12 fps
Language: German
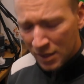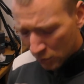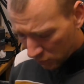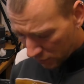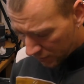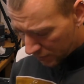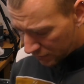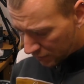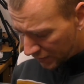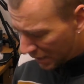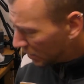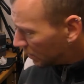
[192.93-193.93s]
Und
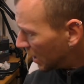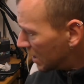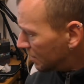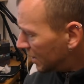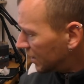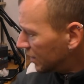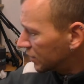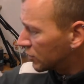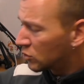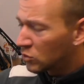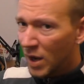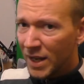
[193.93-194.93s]
äh, ich habe aber immer
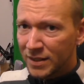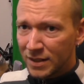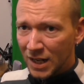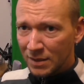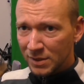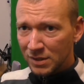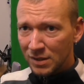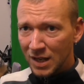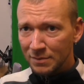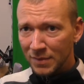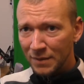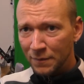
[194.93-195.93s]
so ein Kabel
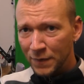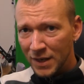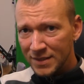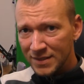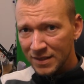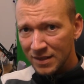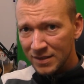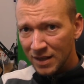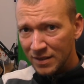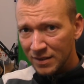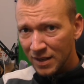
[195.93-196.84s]
an meinem Fernseher dran,